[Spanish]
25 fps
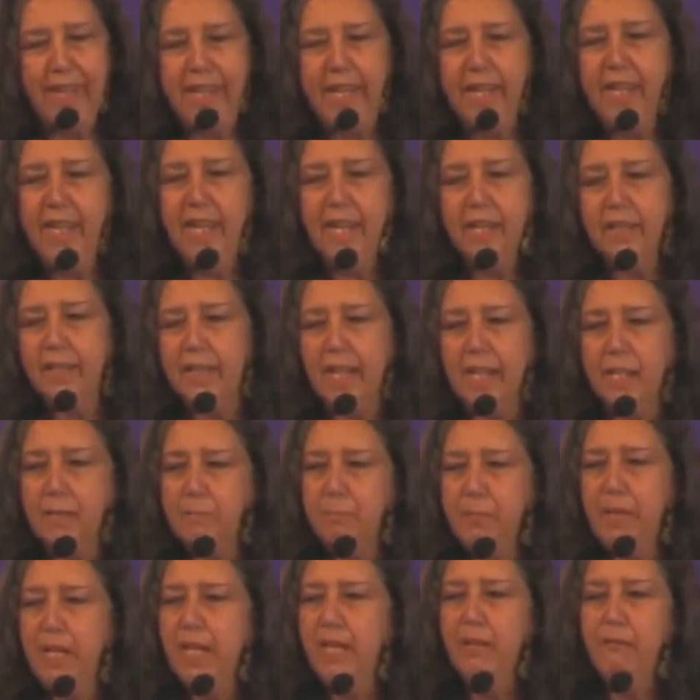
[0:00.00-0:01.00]

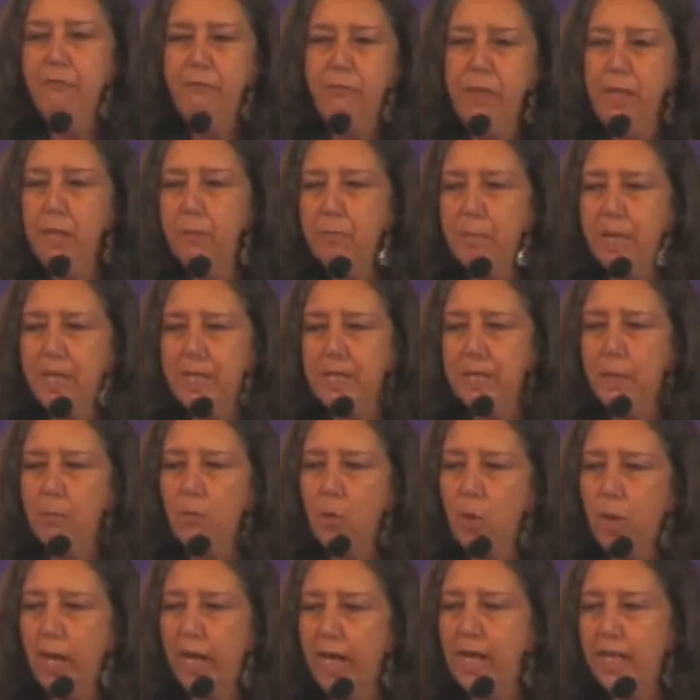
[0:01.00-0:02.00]
500.000 firmas de
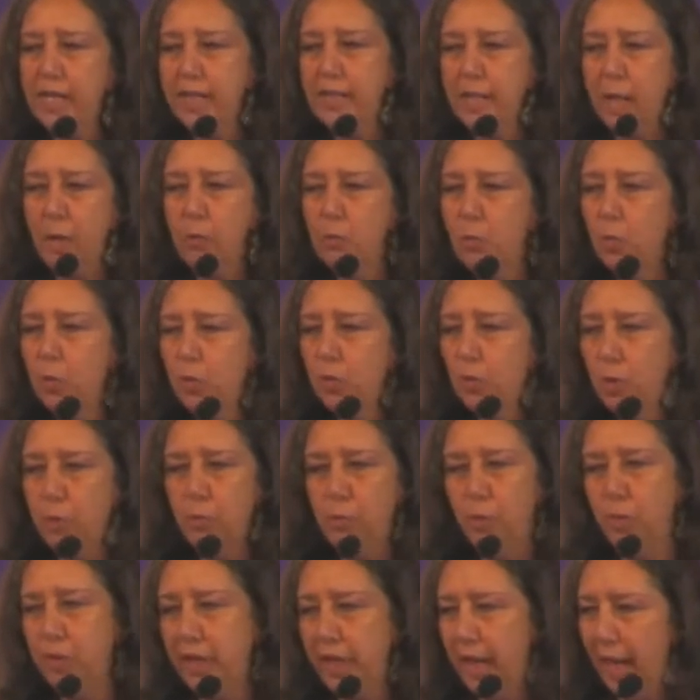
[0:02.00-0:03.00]
mujeres del mundo
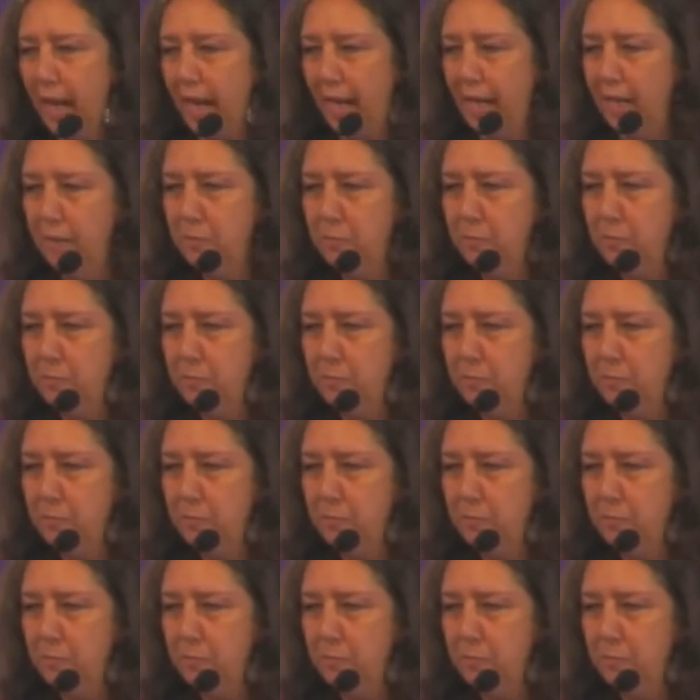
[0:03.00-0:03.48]
mundial,